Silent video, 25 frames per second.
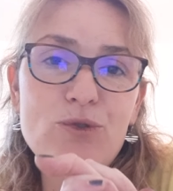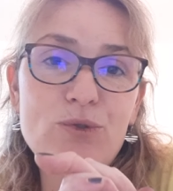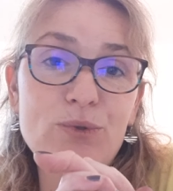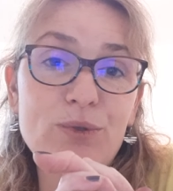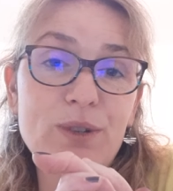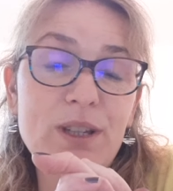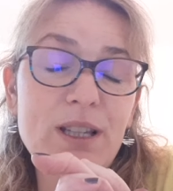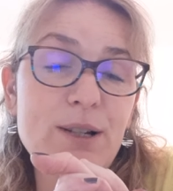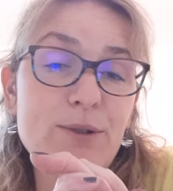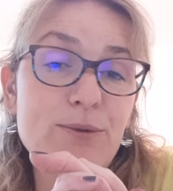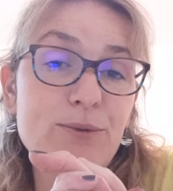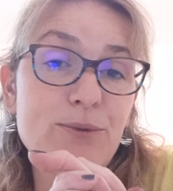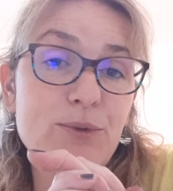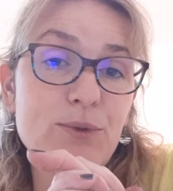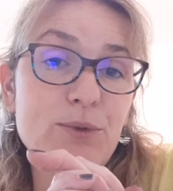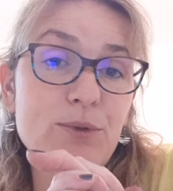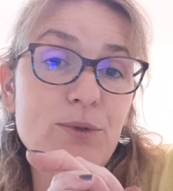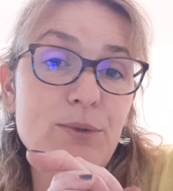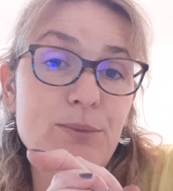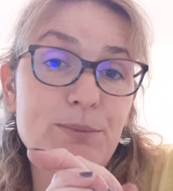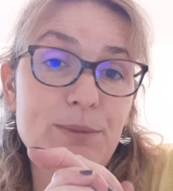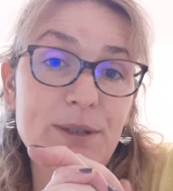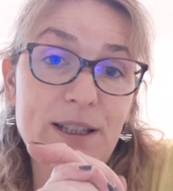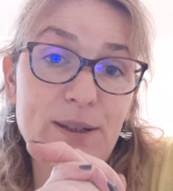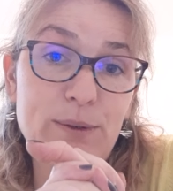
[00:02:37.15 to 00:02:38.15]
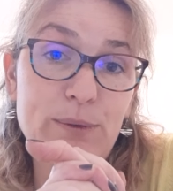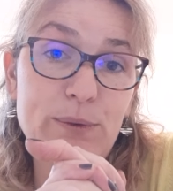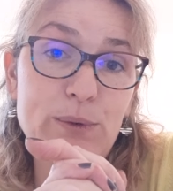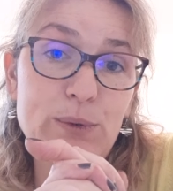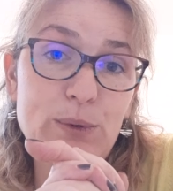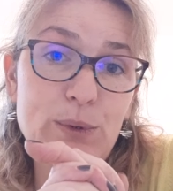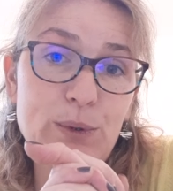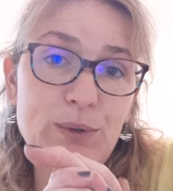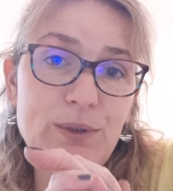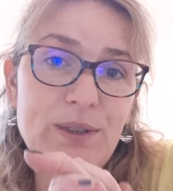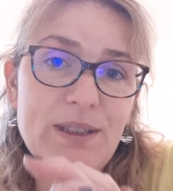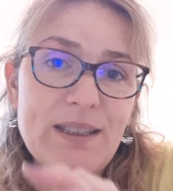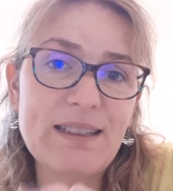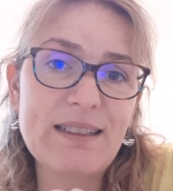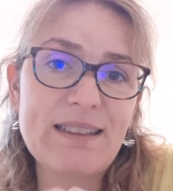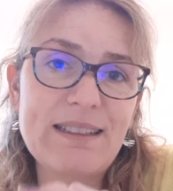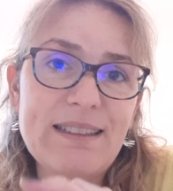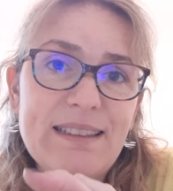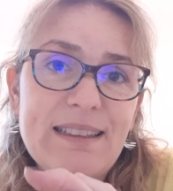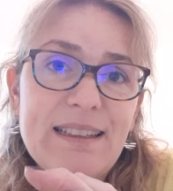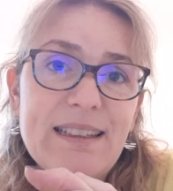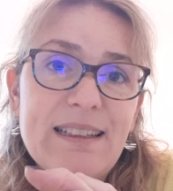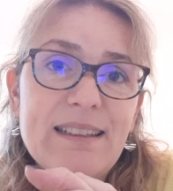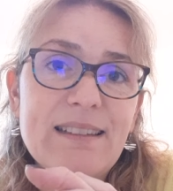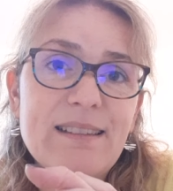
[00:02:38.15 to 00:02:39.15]
Donc il faut bien sûr
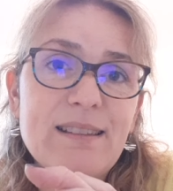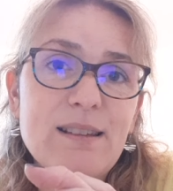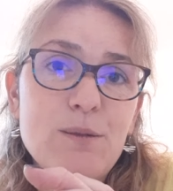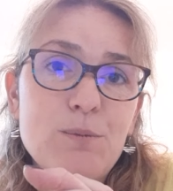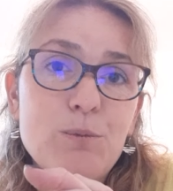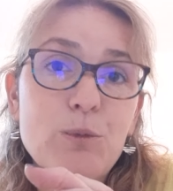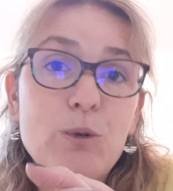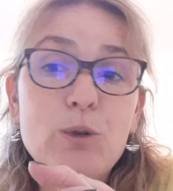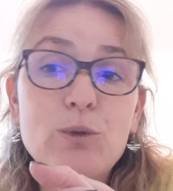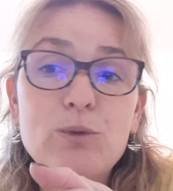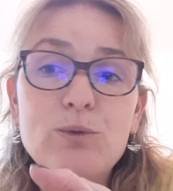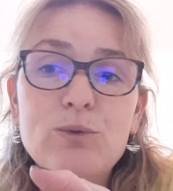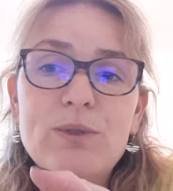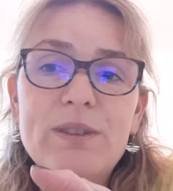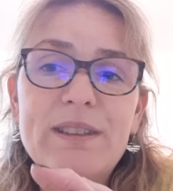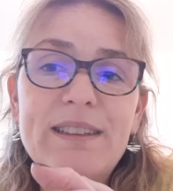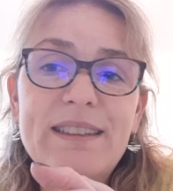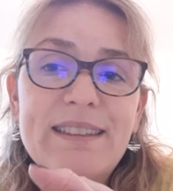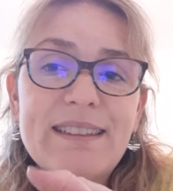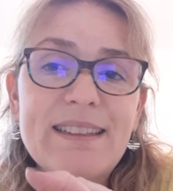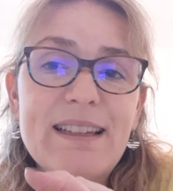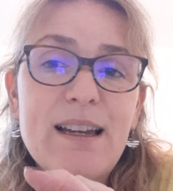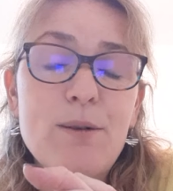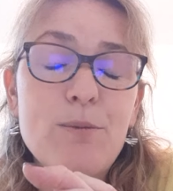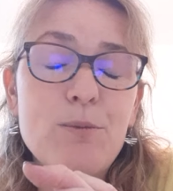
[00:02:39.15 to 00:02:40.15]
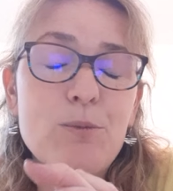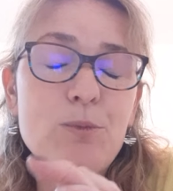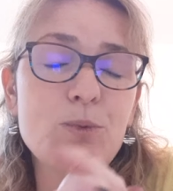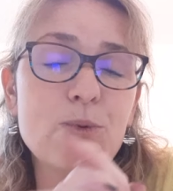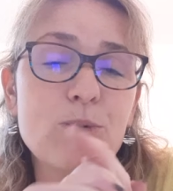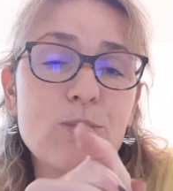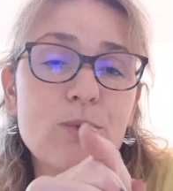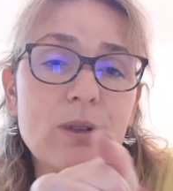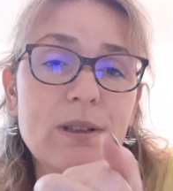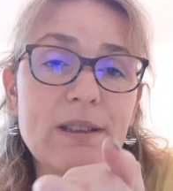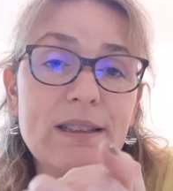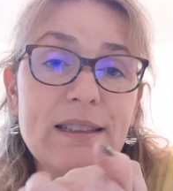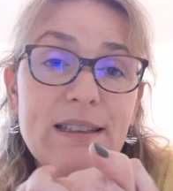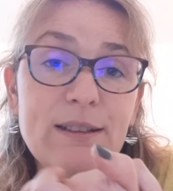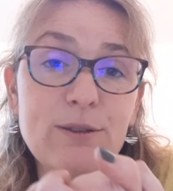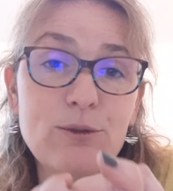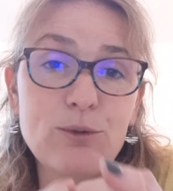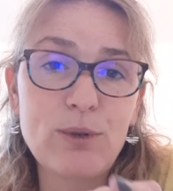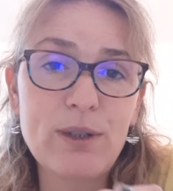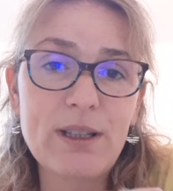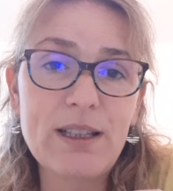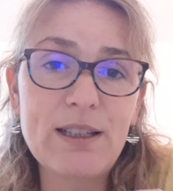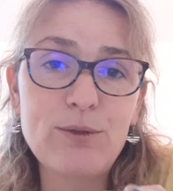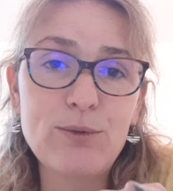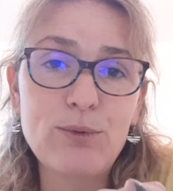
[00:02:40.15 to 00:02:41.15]
utiliser des produits sains pour
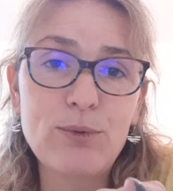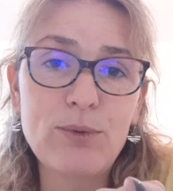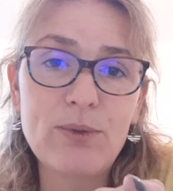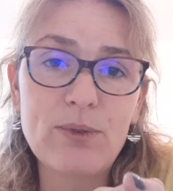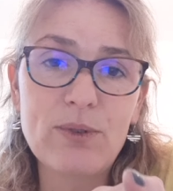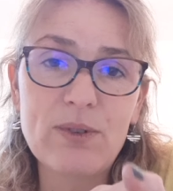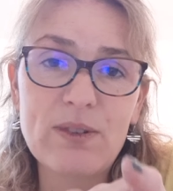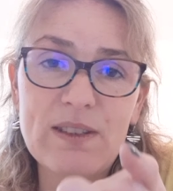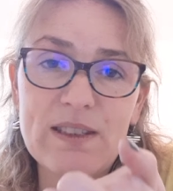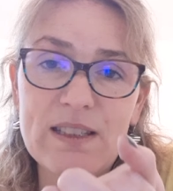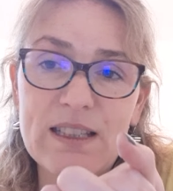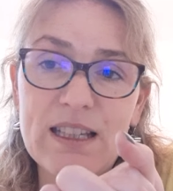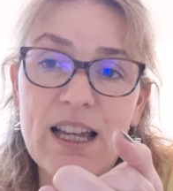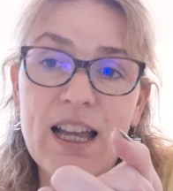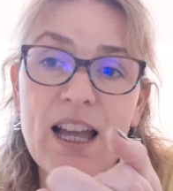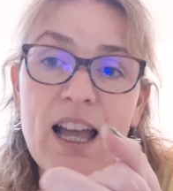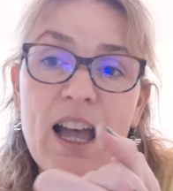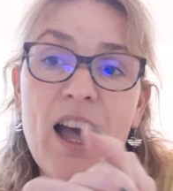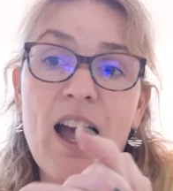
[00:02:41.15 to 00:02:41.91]
nettoyer tout ceci.